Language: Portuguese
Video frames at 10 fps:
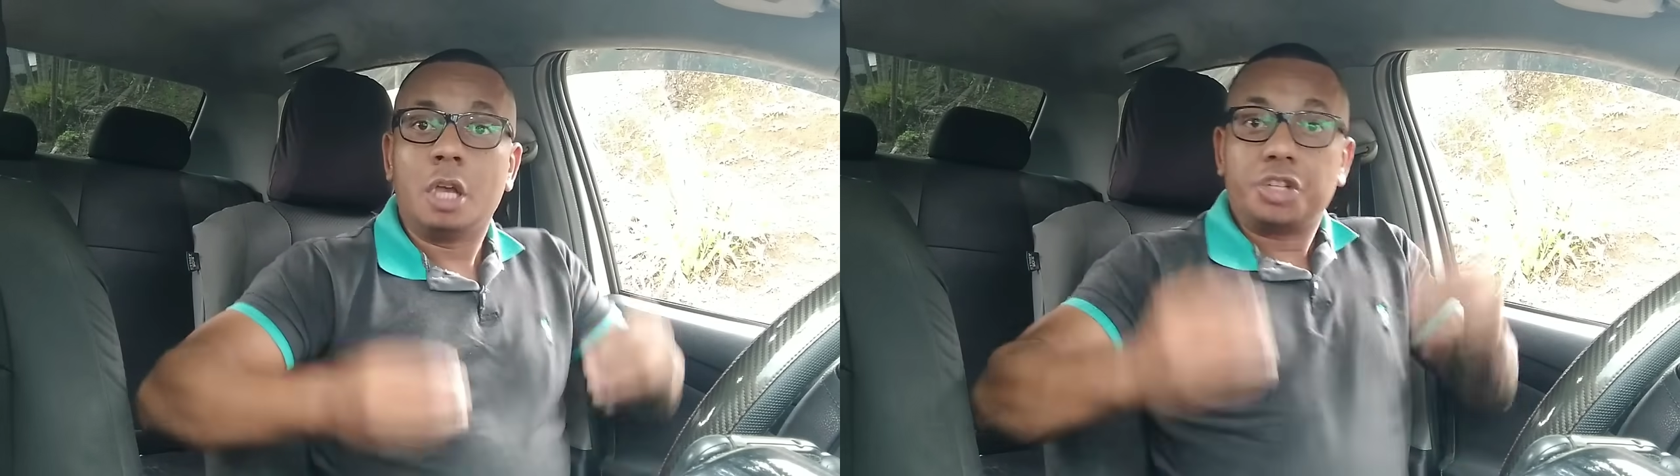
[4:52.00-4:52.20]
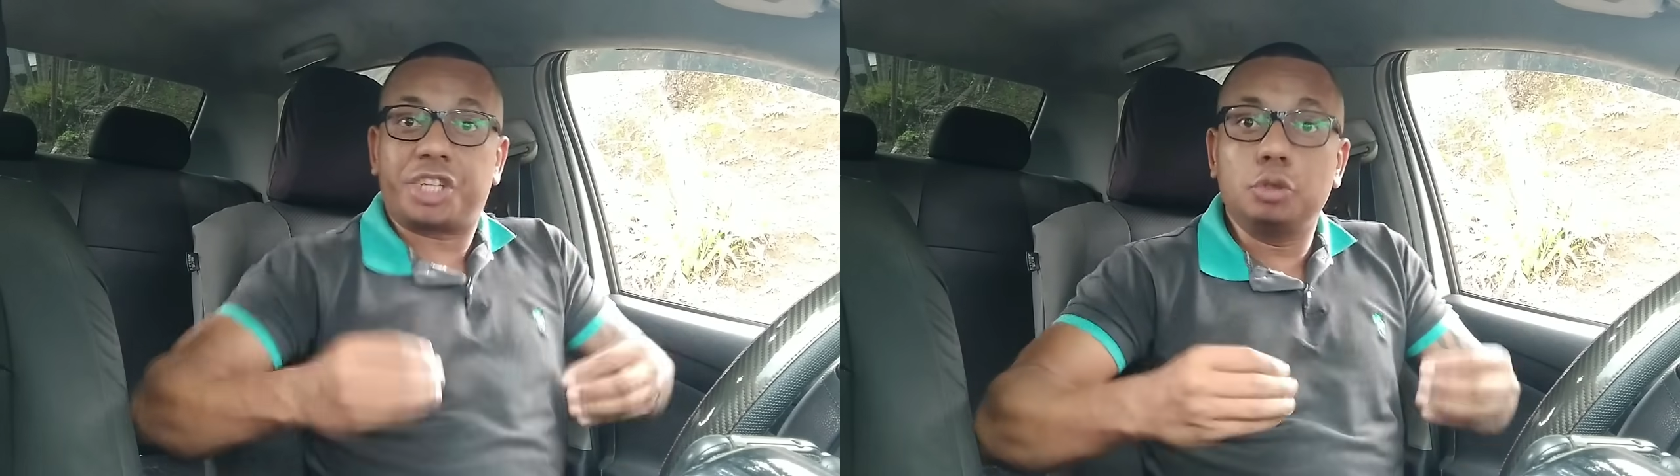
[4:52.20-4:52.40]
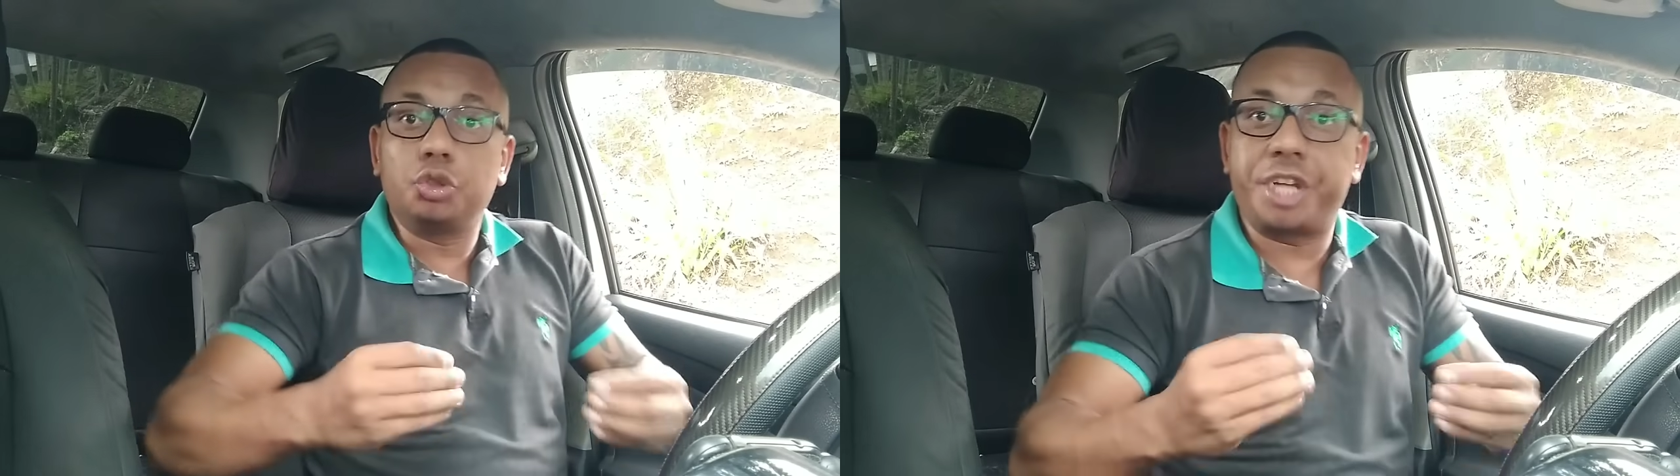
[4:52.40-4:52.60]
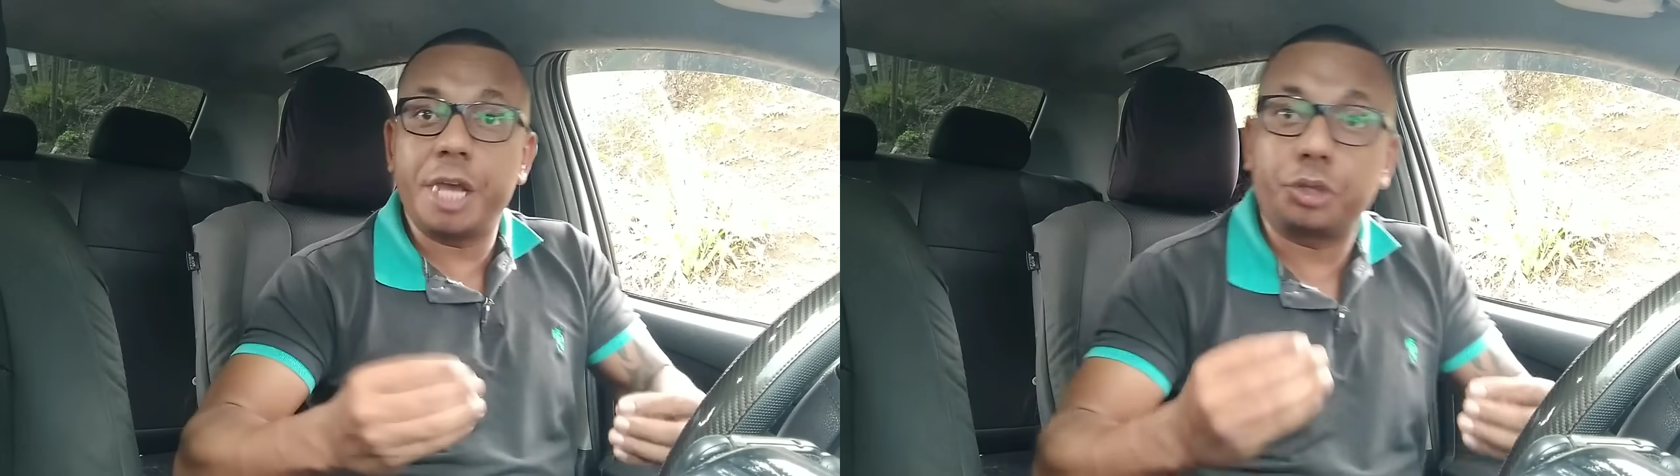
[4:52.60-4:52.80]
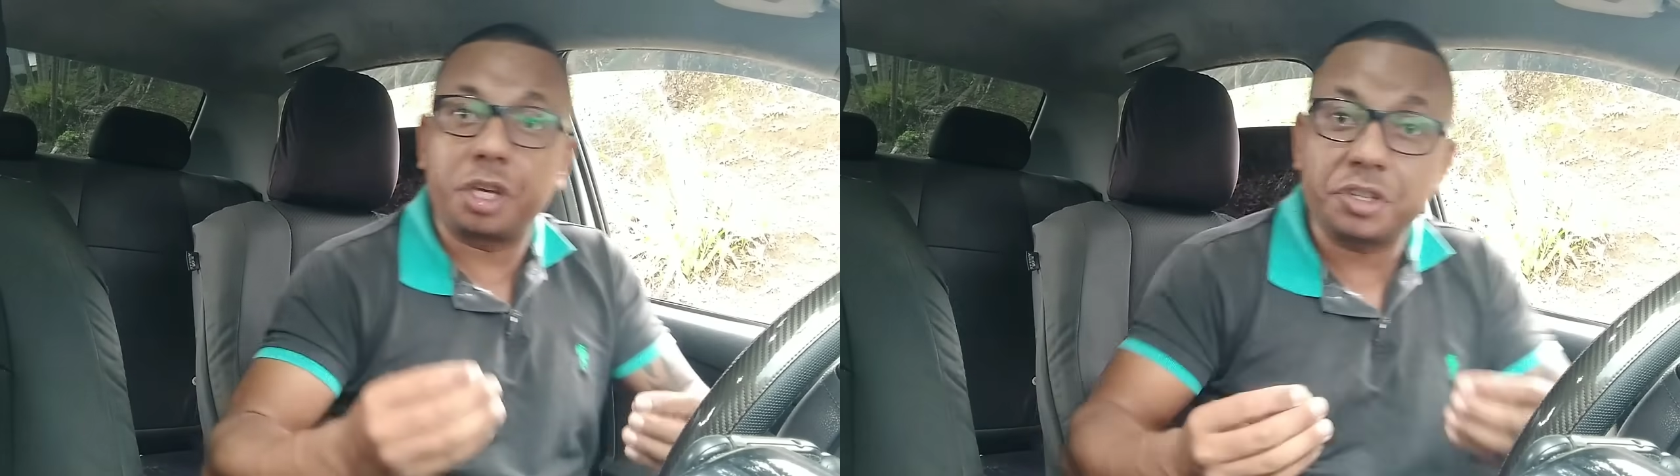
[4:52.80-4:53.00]
Já não
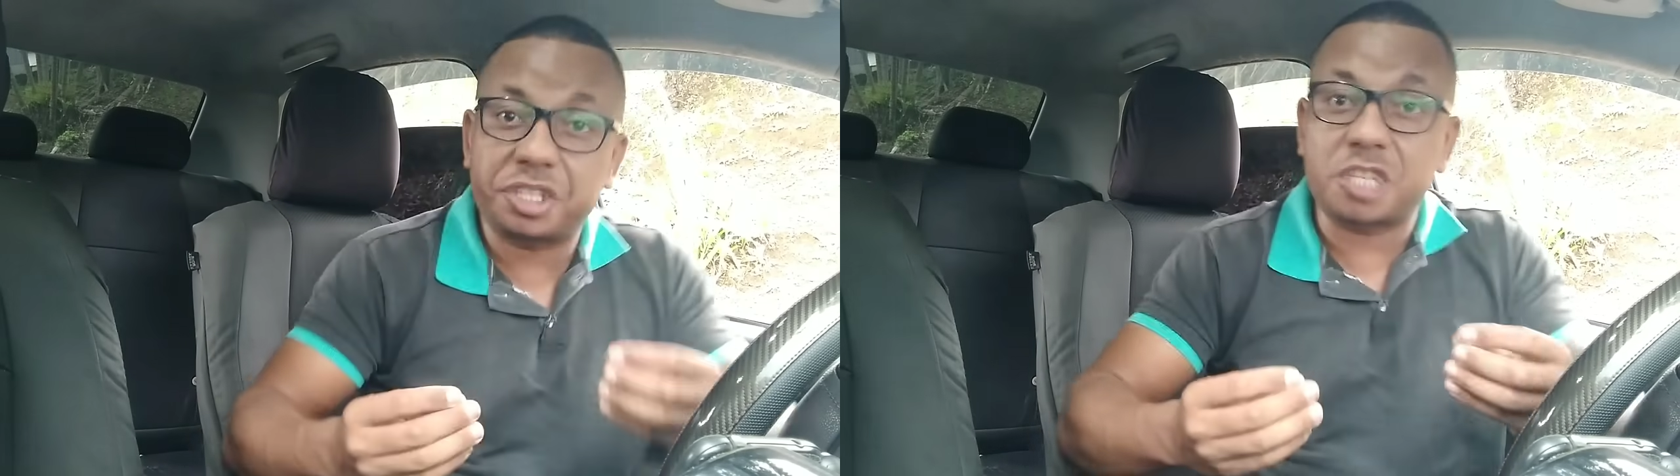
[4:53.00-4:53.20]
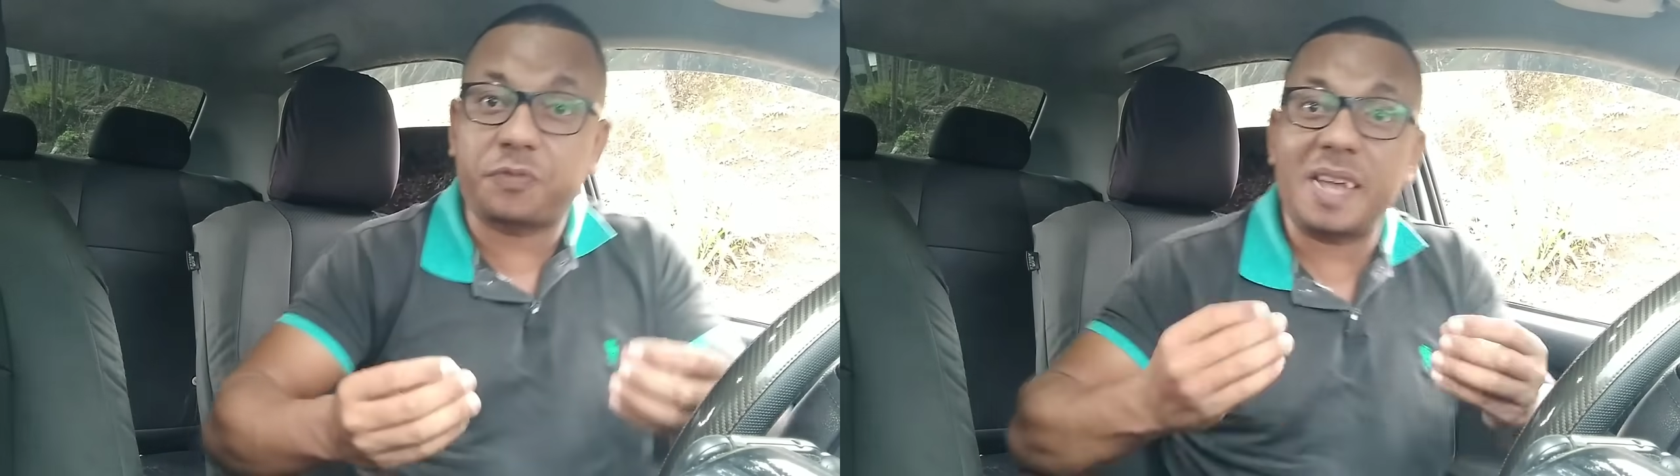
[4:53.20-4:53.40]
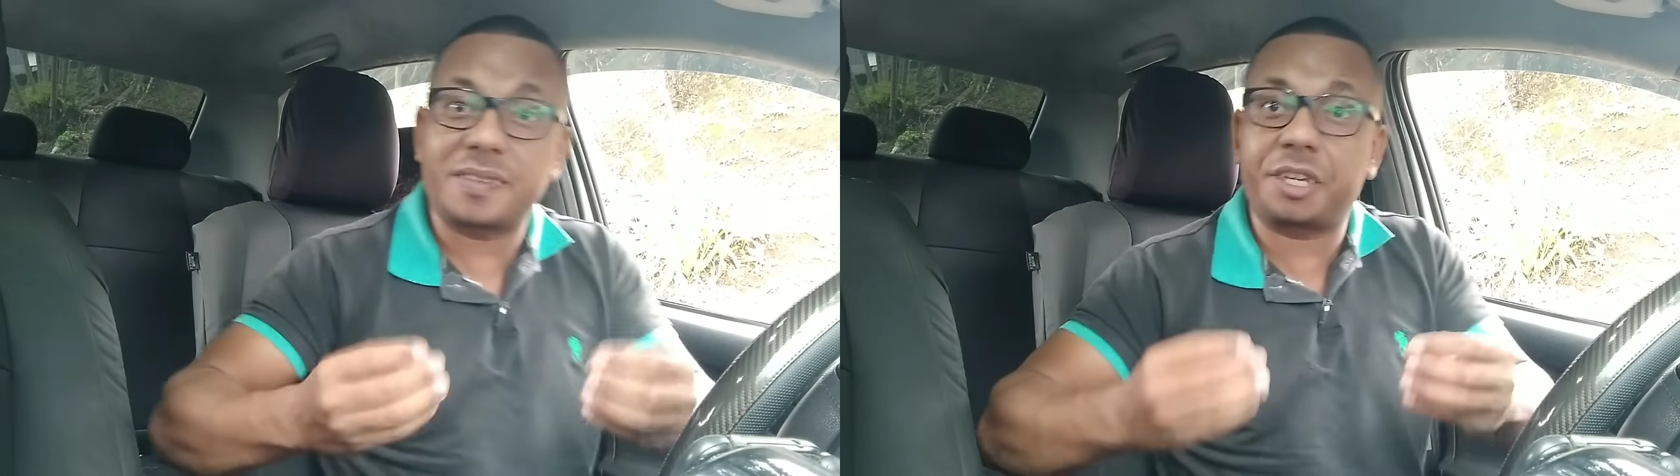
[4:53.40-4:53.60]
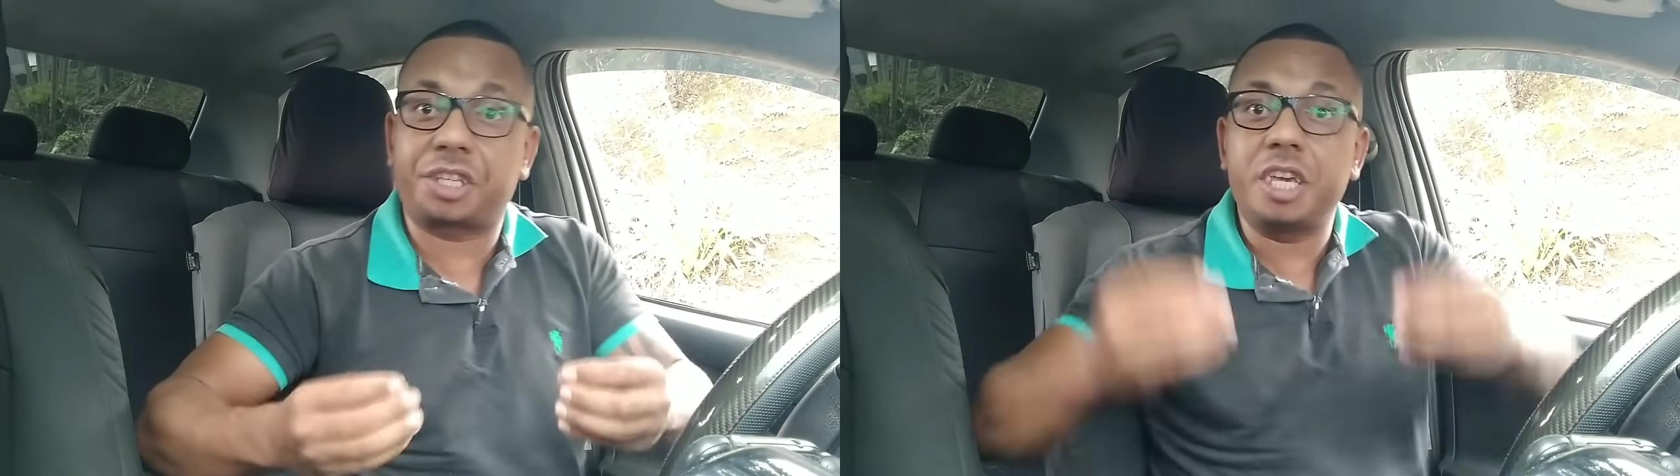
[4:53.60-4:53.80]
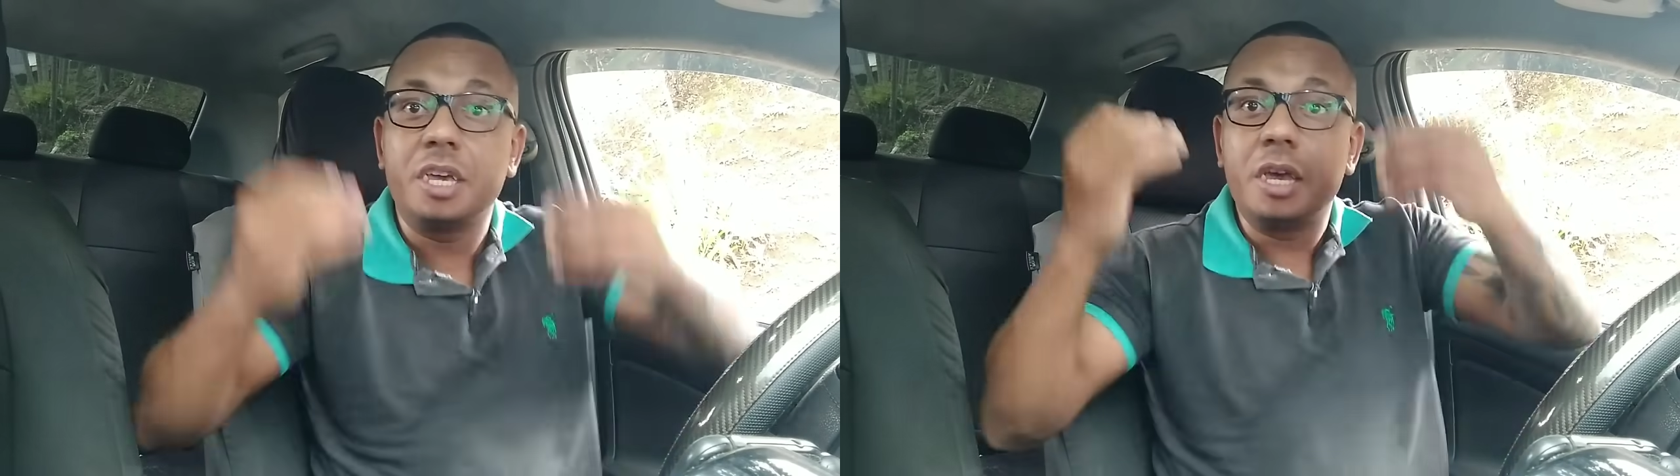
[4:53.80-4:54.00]
chega o que vocês fazem aqui